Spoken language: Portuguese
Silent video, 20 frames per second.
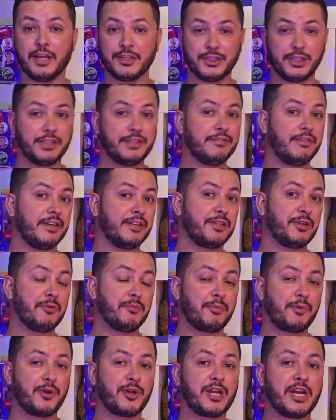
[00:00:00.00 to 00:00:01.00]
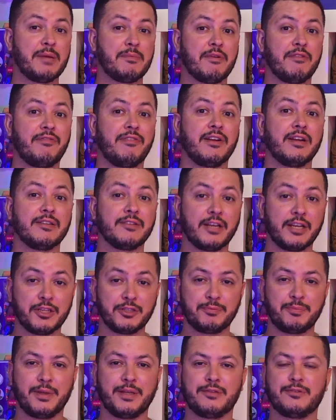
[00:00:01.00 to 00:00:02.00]
A gente vai ter um programa falando a
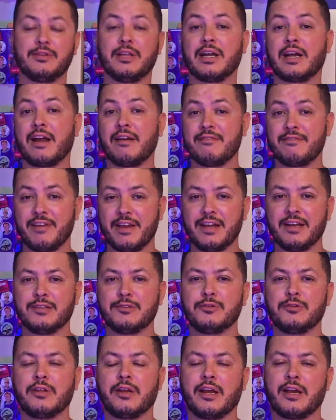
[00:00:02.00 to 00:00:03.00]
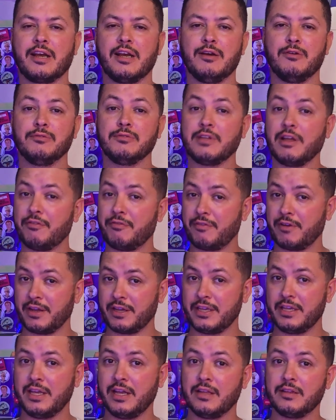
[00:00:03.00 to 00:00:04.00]
respeito da Caverna do Dragão, da
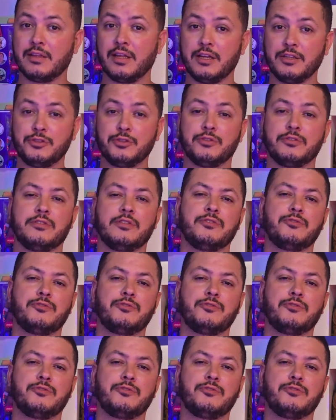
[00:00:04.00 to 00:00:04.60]
franquia Dungeons